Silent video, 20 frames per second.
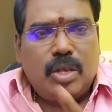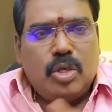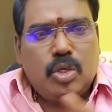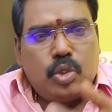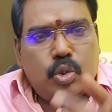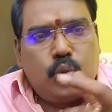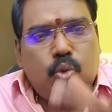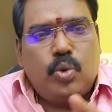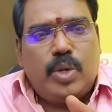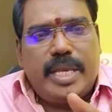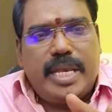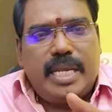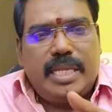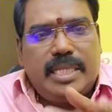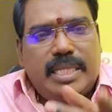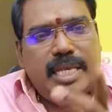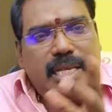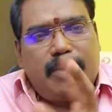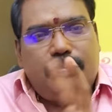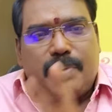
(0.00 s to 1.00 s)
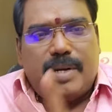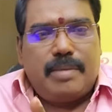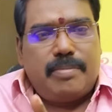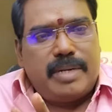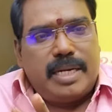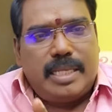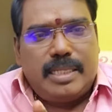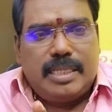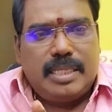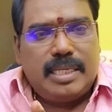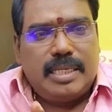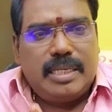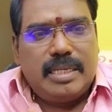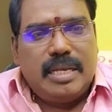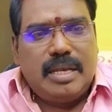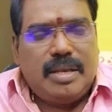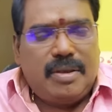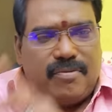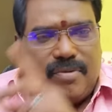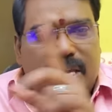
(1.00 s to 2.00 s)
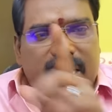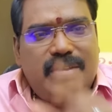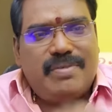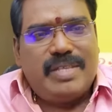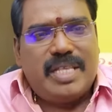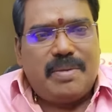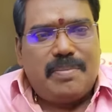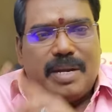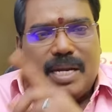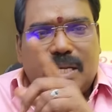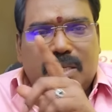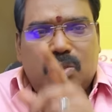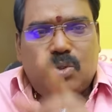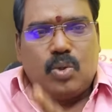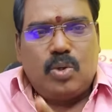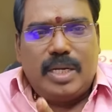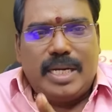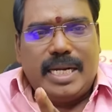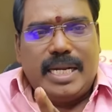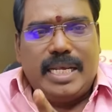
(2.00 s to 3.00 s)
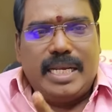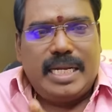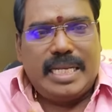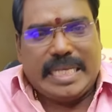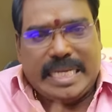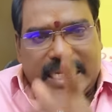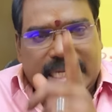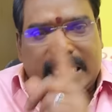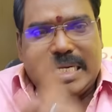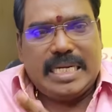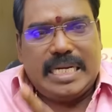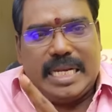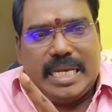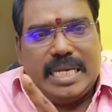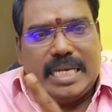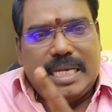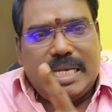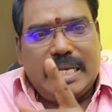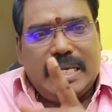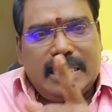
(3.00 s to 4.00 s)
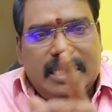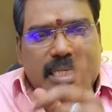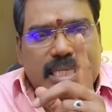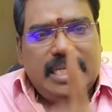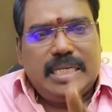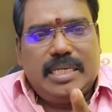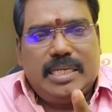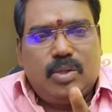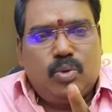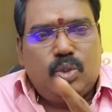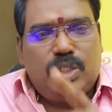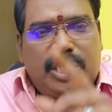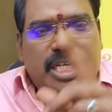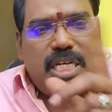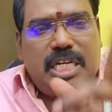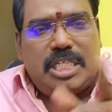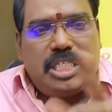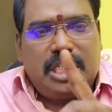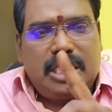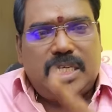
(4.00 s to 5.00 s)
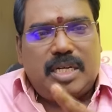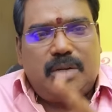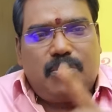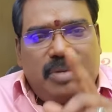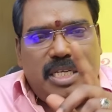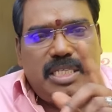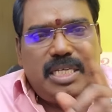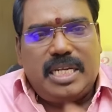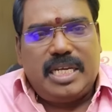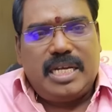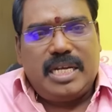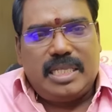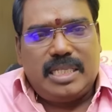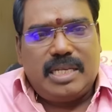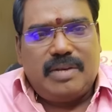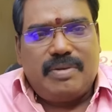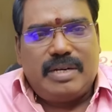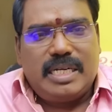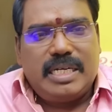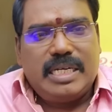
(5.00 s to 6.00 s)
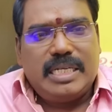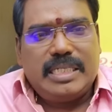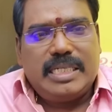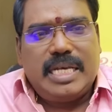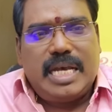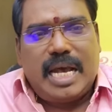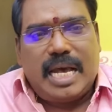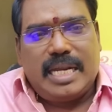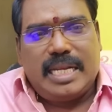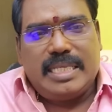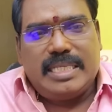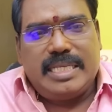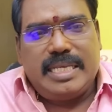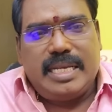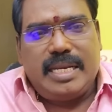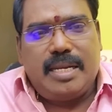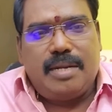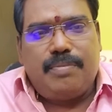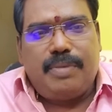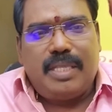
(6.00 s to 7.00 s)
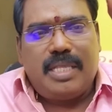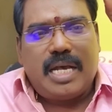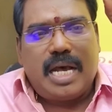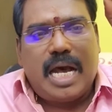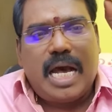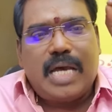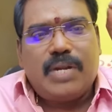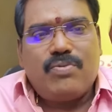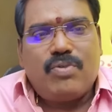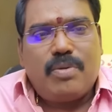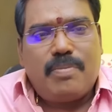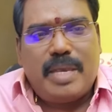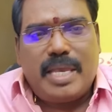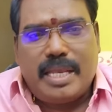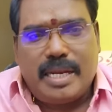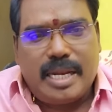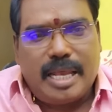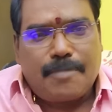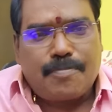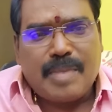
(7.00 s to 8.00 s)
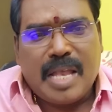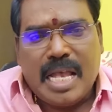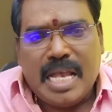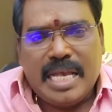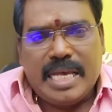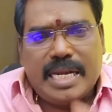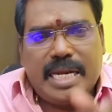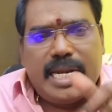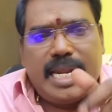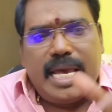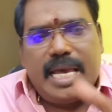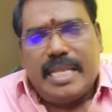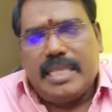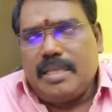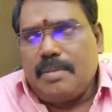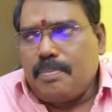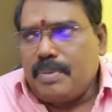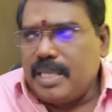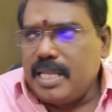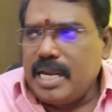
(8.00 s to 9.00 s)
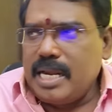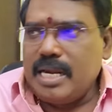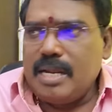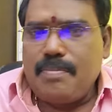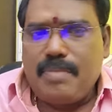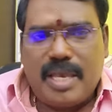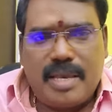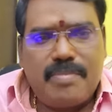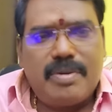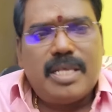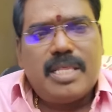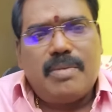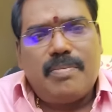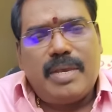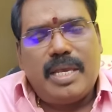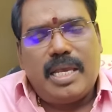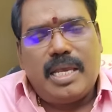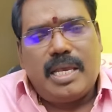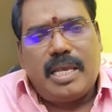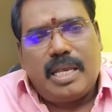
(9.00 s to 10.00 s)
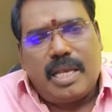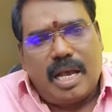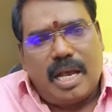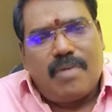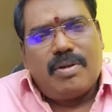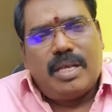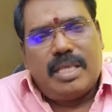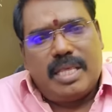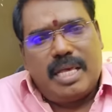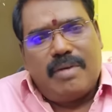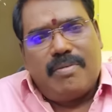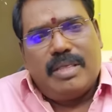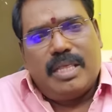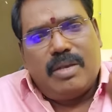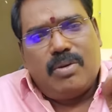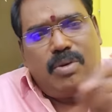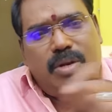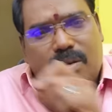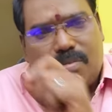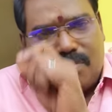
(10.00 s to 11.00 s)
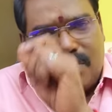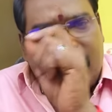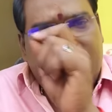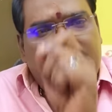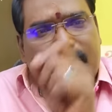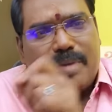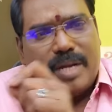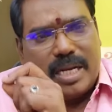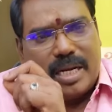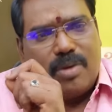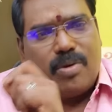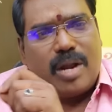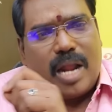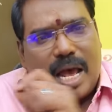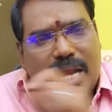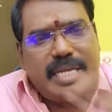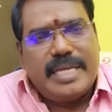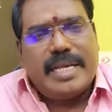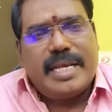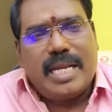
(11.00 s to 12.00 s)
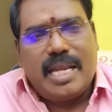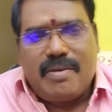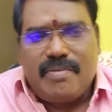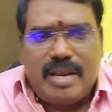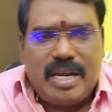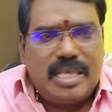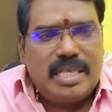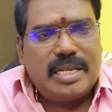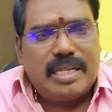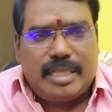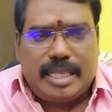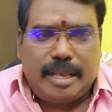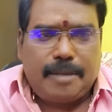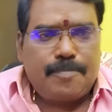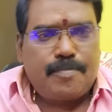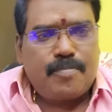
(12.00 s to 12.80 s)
சூரியன் திக்பலம் இழந்து வேறு விதமான சூழ்நிலையில் இருக்கின்ற திரு உச்ச நட்சத்திரம் ரஜினிகாந்த் அவர்களுக்கு அரசியலின் மீது ஆர்வமே இல்லை ரெண்டாயிரத்தி பதினாலு மே மாதமே அவர் இதை வந்து ஒரு மாலை மலரில் ஒரு ஆர்டிக்கலாக எழுதியிருந்தேன்